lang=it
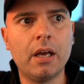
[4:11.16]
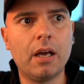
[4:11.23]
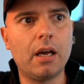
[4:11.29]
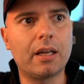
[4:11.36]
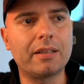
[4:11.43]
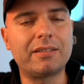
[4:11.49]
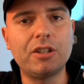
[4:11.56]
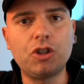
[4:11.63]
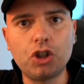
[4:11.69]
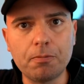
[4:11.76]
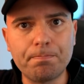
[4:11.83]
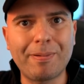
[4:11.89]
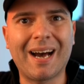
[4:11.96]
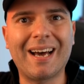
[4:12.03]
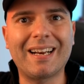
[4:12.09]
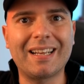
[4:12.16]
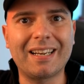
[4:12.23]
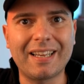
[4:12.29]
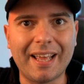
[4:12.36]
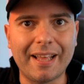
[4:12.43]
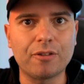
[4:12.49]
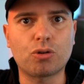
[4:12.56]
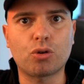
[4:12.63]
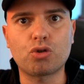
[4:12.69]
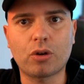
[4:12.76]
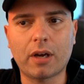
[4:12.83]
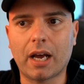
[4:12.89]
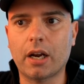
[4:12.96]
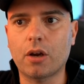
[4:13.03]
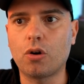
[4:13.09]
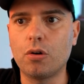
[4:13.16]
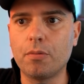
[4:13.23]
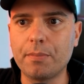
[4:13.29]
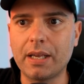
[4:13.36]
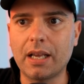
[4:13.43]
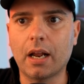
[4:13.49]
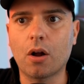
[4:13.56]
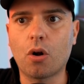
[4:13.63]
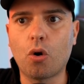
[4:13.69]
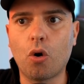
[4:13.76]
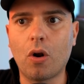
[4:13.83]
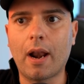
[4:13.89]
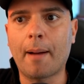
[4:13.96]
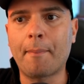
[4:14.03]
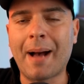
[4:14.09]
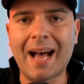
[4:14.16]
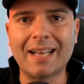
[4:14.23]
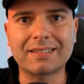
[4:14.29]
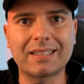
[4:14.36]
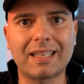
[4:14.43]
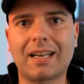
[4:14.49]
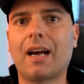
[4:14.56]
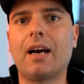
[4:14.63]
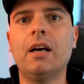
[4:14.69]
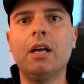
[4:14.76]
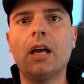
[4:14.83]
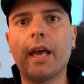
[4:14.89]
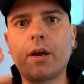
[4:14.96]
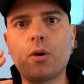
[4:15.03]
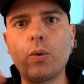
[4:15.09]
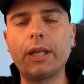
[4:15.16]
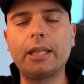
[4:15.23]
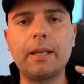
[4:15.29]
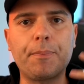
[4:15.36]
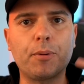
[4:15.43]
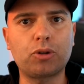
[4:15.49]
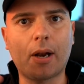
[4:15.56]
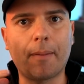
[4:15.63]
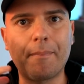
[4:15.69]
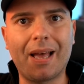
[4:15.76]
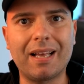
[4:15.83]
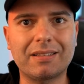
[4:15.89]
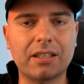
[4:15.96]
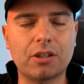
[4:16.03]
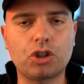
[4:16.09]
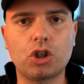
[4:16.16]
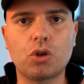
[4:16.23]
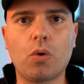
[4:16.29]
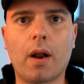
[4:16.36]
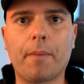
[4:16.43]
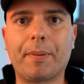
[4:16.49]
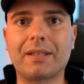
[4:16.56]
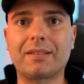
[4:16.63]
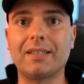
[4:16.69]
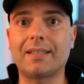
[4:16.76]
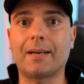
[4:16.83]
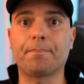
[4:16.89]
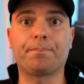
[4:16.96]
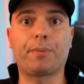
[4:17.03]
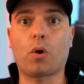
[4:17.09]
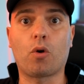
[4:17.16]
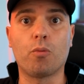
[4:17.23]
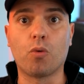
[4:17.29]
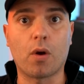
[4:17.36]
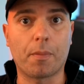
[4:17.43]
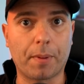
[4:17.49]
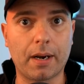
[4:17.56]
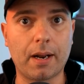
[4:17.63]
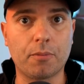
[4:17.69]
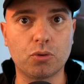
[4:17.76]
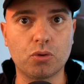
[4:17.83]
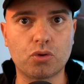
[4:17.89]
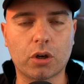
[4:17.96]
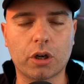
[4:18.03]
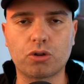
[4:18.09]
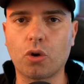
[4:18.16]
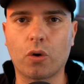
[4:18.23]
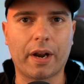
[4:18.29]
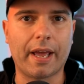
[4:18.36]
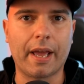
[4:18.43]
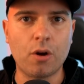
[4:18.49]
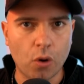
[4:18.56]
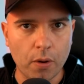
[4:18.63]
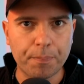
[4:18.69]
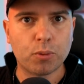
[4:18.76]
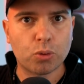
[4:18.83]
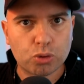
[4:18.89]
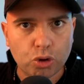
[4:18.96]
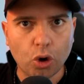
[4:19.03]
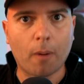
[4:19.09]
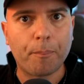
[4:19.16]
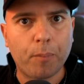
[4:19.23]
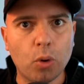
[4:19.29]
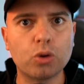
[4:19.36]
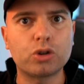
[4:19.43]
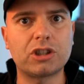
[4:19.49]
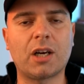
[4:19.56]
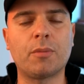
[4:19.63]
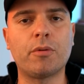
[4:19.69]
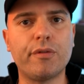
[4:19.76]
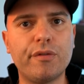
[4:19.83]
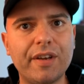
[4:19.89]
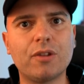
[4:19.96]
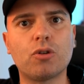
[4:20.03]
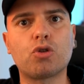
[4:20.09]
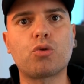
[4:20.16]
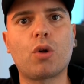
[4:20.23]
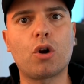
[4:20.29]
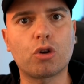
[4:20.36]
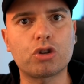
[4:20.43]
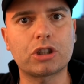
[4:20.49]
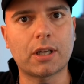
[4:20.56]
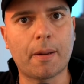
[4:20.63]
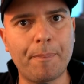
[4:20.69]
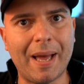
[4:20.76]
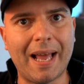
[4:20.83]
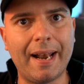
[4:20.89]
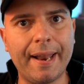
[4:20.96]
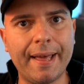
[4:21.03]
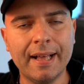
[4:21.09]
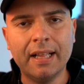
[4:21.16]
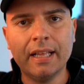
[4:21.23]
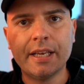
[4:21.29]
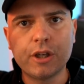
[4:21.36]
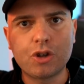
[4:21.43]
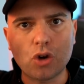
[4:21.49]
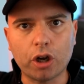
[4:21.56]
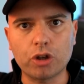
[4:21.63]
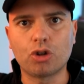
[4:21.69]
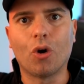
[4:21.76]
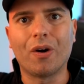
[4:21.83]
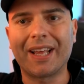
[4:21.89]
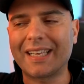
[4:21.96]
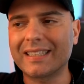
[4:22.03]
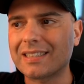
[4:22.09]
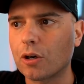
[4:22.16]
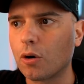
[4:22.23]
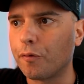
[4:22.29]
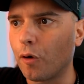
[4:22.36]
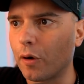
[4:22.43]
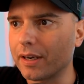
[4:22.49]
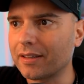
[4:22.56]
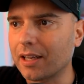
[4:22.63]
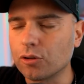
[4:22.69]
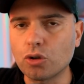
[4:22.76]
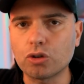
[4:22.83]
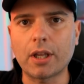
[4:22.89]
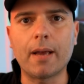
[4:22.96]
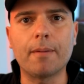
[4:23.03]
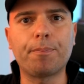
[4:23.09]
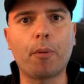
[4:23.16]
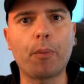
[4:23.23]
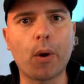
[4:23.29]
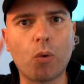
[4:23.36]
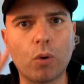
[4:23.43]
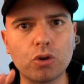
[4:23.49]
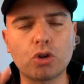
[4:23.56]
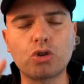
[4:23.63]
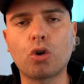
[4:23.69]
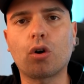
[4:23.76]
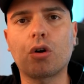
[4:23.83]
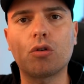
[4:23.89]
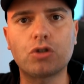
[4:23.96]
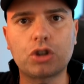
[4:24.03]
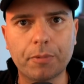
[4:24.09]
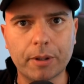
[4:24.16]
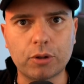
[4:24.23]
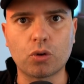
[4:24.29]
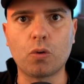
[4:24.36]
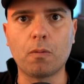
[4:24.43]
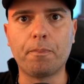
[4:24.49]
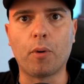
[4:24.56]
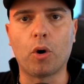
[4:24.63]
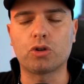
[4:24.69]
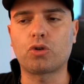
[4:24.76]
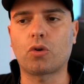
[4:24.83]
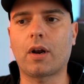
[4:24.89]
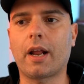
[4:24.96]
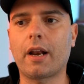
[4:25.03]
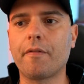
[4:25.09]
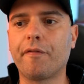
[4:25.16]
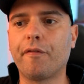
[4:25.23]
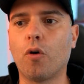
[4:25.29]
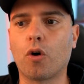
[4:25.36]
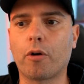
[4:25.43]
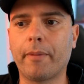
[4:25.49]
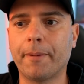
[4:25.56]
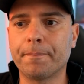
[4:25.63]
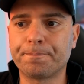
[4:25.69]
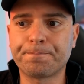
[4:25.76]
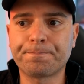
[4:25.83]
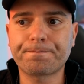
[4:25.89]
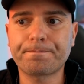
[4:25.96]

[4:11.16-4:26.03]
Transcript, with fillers: eh, anticipare rientro, giocare col Milan con la maschera e quindi potrebbe esserci in quella partita. Però comunque parliamo di un giocatore e noi purtroppo lo stiamo vivendo sulla nostra pelle. I giocatori che stanno fuori tanto tempo, poi quando tornano ci mettono un po' a tornare in forma